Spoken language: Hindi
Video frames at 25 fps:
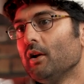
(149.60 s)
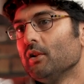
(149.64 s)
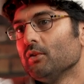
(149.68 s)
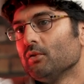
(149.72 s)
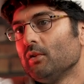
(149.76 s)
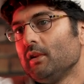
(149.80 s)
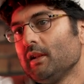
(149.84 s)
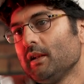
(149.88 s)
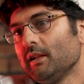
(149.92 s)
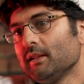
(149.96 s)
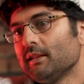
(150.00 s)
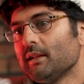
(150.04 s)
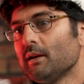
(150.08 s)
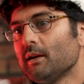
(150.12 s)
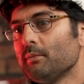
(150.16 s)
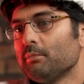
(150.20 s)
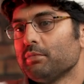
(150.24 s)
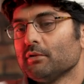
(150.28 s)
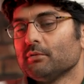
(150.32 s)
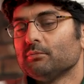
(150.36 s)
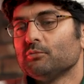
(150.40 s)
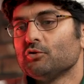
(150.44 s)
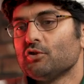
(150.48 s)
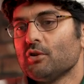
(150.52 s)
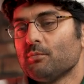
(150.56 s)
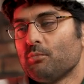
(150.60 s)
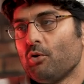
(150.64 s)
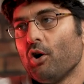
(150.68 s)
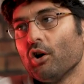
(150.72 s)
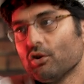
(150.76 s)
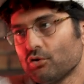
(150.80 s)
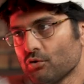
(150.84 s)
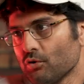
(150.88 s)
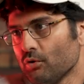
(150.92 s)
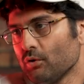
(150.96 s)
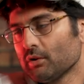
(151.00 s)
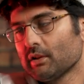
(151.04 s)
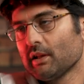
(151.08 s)
तो लेकिन तब मुझे
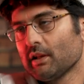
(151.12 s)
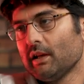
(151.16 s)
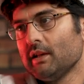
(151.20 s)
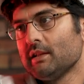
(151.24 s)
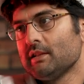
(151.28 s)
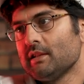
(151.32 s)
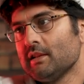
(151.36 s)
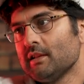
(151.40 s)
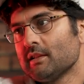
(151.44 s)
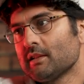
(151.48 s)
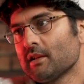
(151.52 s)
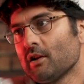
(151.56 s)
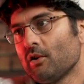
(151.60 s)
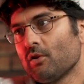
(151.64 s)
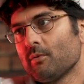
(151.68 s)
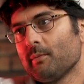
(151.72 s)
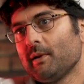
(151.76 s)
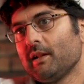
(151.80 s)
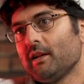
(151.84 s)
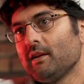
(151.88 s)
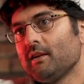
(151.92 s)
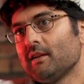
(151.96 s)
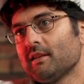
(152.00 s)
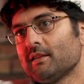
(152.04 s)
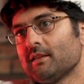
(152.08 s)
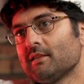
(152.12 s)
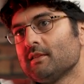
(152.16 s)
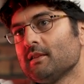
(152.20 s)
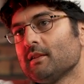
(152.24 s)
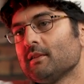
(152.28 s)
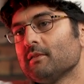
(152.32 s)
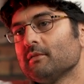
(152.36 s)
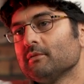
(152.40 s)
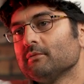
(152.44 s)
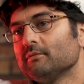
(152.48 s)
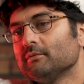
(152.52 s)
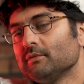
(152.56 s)
बहुत शौक था इस चीज़ का और मैंने डिसीजन